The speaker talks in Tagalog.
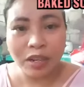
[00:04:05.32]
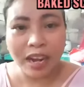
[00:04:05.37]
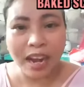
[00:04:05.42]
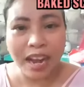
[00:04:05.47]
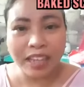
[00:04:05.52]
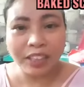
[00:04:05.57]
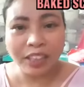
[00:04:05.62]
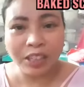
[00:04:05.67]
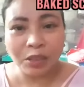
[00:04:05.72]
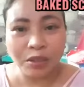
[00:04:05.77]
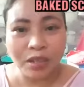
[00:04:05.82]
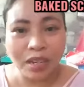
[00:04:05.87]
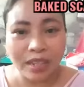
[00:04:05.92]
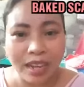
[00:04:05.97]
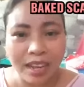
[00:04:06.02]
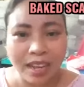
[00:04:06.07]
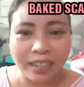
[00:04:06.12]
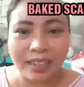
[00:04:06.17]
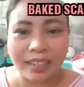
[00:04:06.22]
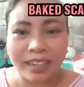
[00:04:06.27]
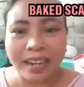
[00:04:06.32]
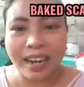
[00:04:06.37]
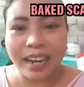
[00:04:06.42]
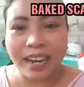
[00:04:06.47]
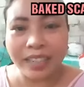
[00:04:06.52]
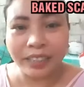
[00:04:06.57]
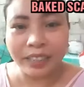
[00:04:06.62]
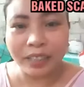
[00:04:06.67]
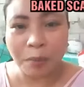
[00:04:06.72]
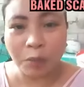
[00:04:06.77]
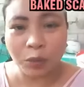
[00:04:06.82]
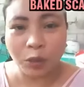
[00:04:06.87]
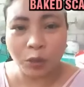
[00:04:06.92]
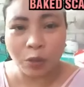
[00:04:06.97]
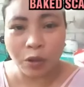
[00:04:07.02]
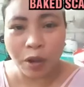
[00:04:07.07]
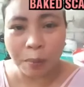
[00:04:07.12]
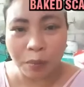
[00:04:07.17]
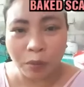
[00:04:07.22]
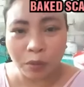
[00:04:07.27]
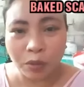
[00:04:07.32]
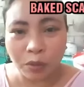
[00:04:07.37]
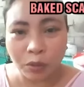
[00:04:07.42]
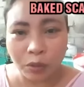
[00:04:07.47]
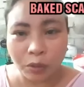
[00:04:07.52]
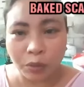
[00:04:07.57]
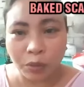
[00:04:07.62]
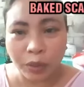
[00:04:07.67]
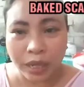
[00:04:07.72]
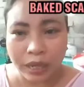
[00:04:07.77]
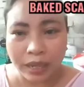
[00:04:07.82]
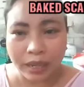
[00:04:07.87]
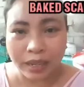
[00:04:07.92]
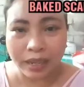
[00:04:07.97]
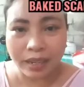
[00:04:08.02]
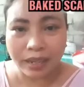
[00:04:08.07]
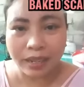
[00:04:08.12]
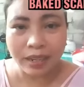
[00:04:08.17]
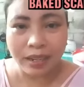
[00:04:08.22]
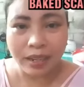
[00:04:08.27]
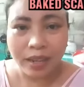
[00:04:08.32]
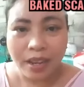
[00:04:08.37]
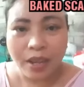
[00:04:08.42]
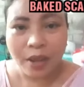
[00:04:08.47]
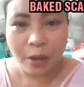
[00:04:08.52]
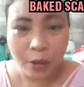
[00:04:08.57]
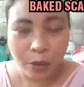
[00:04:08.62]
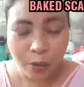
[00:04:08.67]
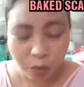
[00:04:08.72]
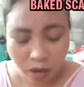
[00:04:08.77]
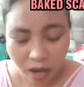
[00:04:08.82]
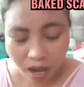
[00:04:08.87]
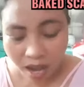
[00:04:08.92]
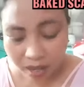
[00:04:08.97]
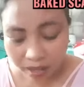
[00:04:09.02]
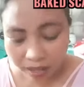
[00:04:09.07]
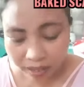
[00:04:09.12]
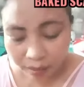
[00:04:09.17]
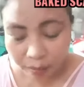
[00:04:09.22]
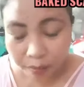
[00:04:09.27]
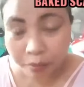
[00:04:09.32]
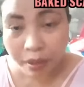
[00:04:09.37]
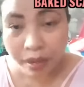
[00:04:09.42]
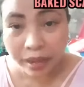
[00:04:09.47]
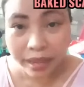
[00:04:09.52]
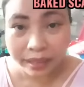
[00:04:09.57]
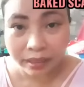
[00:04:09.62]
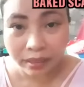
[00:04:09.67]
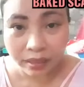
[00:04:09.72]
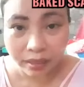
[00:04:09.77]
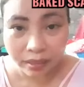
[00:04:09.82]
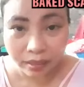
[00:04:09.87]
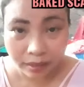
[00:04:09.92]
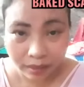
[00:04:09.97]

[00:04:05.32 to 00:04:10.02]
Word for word: guys, ito na nga guys. Tapos ko na pong lutuin yung aking baked